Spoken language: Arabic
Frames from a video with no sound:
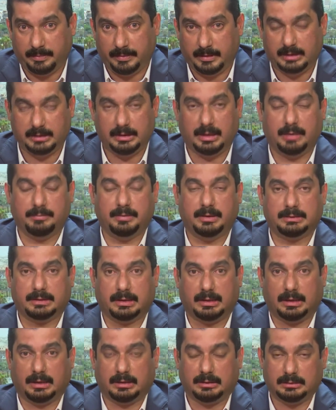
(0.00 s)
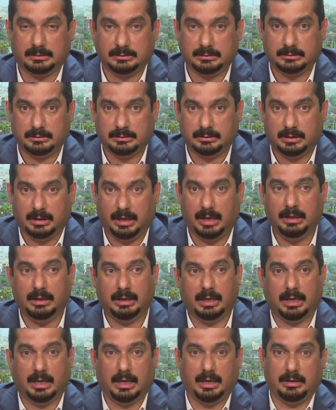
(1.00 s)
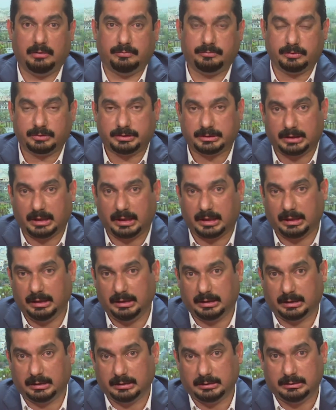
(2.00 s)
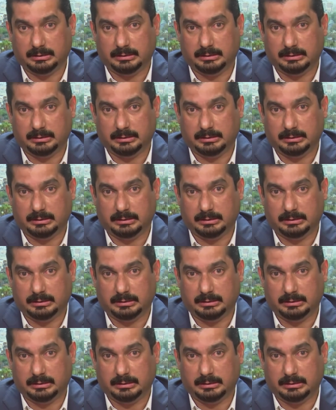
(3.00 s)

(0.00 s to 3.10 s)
الى متى يعني؟ هي هاي فرصه اخيره.